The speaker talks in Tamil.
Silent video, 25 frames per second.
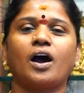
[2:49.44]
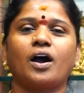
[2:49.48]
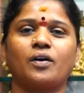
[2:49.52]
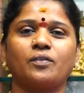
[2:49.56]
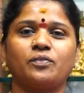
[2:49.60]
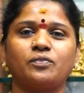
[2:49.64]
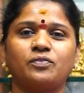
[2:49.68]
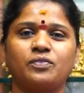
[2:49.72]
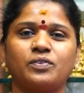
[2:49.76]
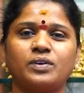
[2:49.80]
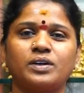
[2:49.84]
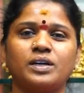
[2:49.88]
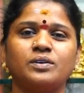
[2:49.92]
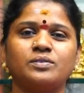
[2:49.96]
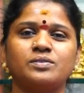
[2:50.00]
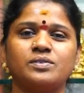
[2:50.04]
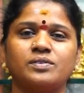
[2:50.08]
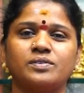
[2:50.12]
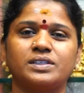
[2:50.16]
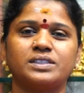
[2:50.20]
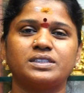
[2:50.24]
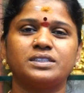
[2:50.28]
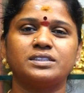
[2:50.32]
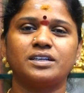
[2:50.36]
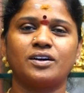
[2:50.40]
அவ்வளவு
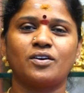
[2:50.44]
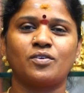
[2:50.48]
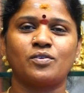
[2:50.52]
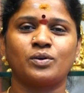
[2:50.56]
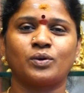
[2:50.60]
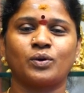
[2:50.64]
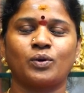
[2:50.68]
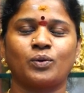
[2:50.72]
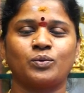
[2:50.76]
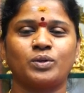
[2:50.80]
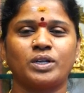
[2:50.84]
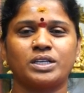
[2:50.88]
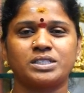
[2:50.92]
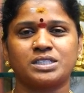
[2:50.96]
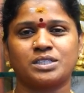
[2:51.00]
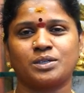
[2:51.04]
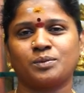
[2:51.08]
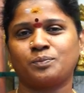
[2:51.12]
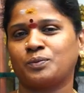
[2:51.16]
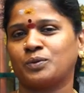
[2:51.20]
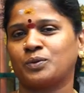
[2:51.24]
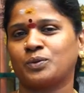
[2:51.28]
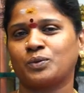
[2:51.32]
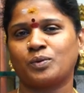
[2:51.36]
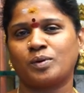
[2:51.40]
வந்து அவங்க
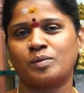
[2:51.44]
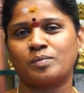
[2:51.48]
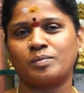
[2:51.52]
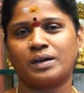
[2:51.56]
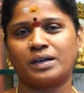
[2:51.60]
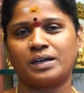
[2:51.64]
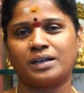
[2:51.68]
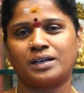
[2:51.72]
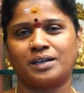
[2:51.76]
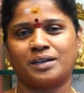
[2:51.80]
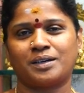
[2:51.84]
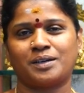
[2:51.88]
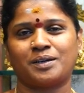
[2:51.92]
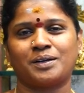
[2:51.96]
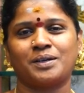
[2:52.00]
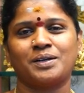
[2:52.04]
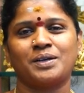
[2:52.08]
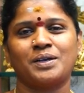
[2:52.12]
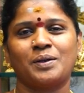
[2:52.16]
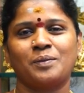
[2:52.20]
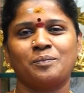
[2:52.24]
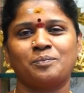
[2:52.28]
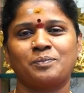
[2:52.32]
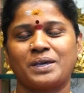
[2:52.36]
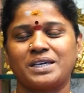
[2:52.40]
உணர்ச்சி பூர்வமாக
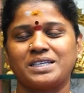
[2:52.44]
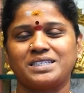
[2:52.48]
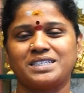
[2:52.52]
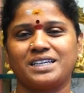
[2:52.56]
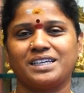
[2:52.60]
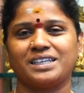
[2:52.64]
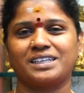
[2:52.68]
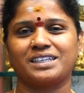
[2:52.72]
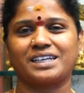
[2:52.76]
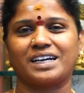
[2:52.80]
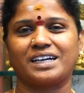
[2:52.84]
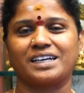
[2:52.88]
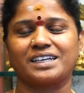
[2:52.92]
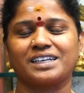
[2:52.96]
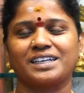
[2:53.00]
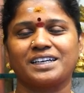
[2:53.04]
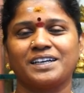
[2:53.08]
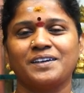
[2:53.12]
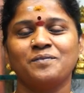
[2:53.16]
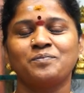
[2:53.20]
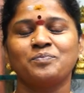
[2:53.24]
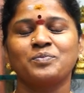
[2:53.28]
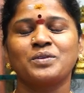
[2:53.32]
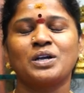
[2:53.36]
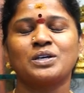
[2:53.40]
பேசியிருக்காங்க
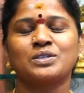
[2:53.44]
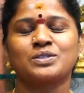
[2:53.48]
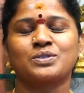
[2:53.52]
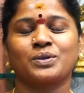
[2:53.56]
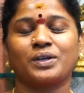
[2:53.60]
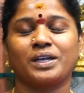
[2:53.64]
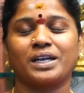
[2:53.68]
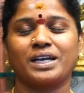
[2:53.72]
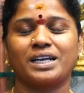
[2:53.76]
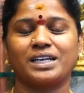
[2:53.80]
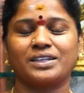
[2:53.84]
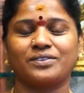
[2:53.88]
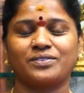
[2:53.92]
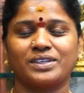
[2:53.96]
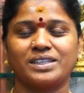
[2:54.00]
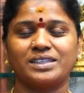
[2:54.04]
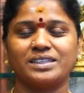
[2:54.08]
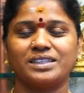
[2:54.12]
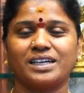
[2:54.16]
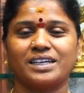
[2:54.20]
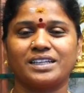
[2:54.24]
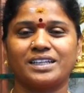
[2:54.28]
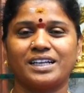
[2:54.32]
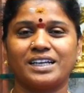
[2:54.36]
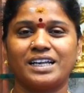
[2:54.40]
ஸோ எங்களுக்கு
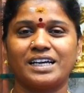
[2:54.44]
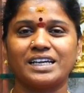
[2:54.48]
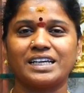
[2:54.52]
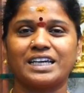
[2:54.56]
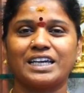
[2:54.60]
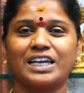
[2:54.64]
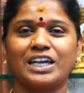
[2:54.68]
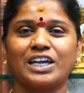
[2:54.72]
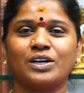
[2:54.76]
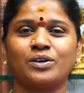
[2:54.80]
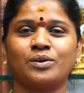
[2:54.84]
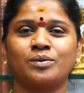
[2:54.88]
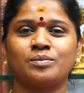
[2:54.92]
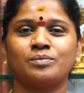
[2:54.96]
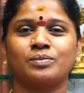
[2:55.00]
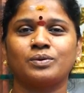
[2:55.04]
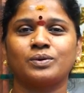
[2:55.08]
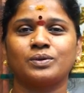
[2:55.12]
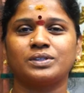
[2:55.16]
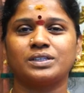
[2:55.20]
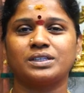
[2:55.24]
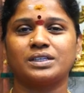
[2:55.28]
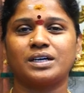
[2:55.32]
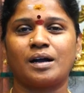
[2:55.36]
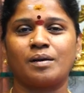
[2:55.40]
வந்து அதெல்லாம்
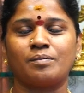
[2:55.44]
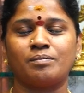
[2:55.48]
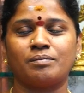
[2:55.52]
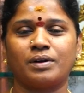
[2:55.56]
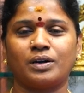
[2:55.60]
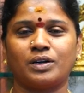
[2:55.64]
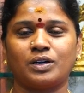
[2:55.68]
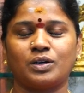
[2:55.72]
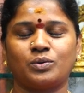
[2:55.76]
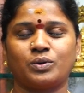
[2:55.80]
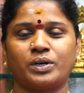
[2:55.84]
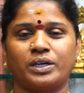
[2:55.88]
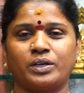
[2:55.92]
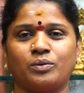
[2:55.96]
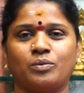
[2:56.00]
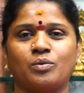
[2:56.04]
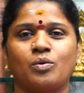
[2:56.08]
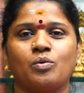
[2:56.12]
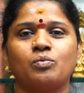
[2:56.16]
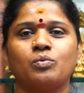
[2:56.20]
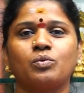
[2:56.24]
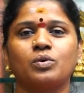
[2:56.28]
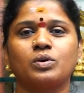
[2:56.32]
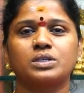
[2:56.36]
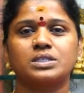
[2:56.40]
கேட்கும்போது அம்பாளுடைய
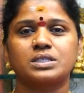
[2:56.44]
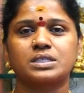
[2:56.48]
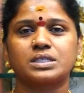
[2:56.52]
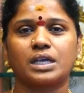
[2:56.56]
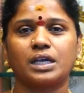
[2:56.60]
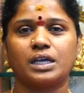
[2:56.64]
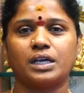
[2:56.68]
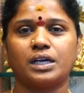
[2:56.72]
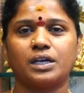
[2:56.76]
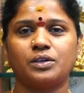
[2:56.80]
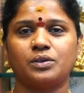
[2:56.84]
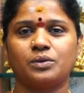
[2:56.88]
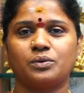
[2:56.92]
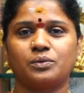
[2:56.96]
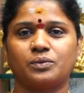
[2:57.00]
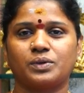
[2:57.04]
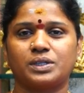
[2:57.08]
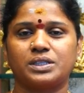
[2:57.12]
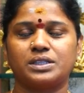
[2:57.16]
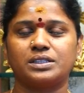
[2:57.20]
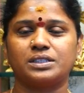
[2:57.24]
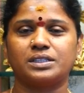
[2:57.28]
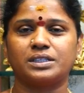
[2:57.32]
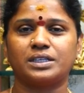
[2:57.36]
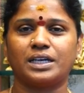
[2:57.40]
ஒவ்வொரு செய்கையும்
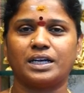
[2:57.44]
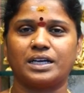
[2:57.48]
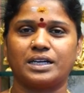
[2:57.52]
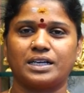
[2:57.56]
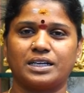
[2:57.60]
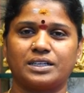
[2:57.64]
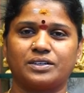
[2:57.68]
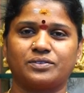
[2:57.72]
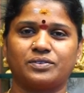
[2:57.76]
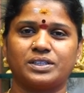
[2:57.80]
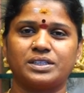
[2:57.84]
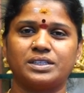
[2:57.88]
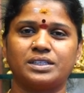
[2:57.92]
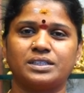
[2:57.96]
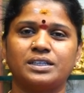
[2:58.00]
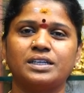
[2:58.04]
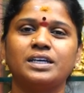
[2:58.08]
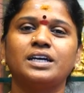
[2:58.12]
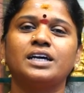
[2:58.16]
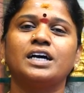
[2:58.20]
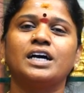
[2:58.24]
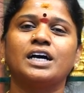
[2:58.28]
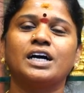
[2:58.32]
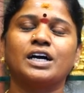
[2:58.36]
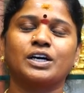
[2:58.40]
வந்து எங்களுக்கு வந்து
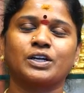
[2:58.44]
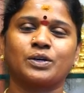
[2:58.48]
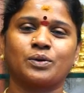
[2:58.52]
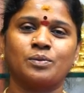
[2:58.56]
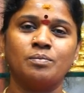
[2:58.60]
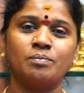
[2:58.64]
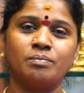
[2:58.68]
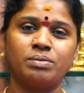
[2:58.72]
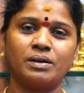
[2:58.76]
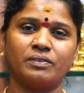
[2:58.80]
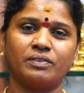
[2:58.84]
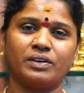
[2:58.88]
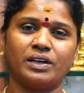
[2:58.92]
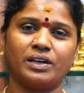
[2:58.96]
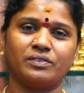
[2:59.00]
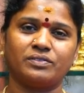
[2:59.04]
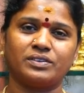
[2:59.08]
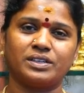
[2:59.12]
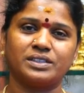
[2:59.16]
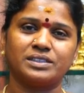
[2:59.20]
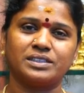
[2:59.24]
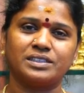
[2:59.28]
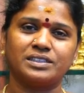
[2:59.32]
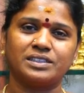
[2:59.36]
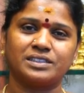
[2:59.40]
ரொம்பவே
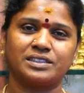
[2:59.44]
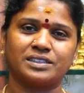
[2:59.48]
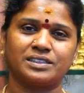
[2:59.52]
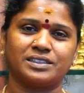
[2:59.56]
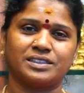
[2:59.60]
வந்து